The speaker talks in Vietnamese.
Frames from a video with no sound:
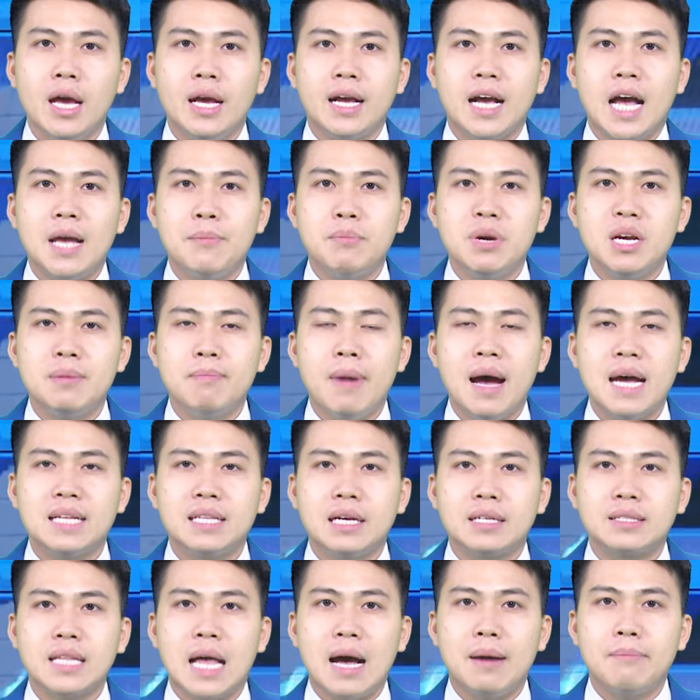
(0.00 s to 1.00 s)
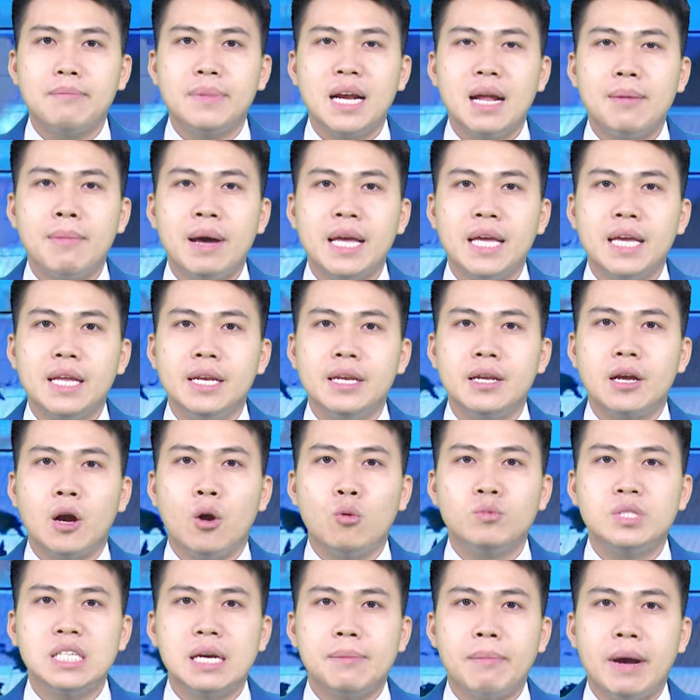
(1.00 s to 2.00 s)
ngày 13 tháng 8 năm
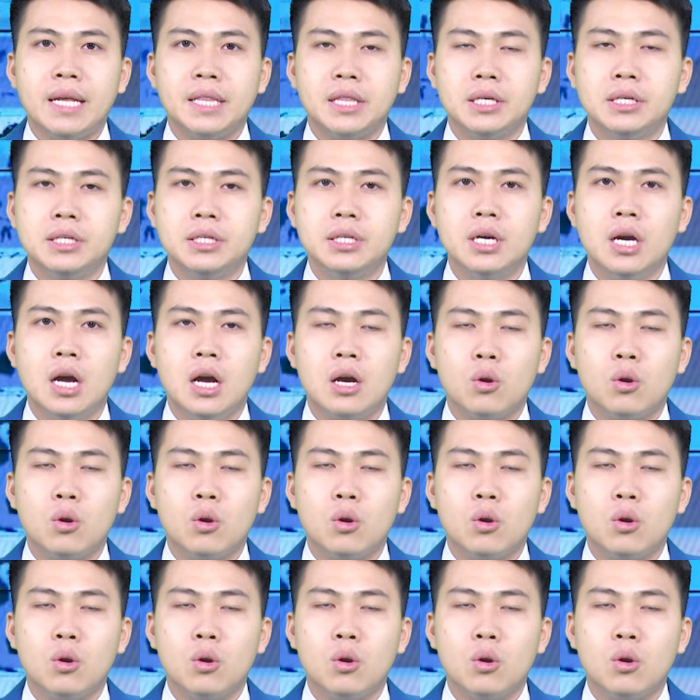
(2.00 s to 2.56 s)
2024